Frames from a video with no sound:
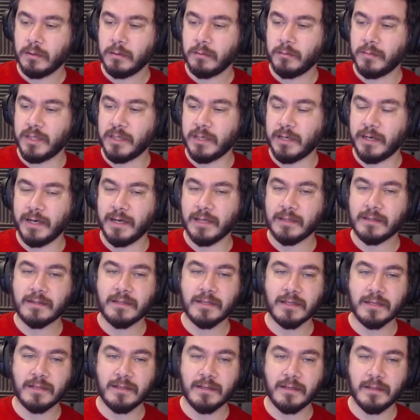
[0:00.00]
Bir de
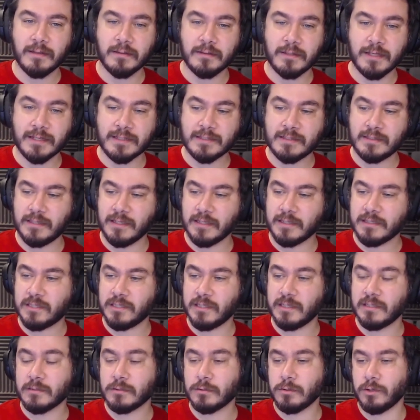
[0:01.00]
hayattaki
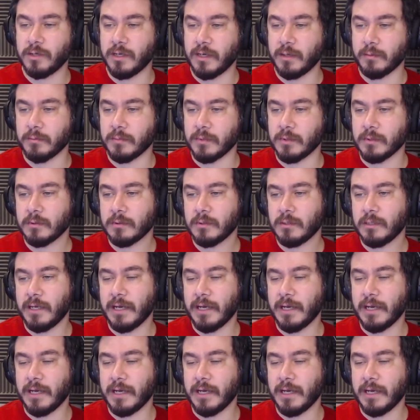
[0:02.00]
destekçileriniz önemli.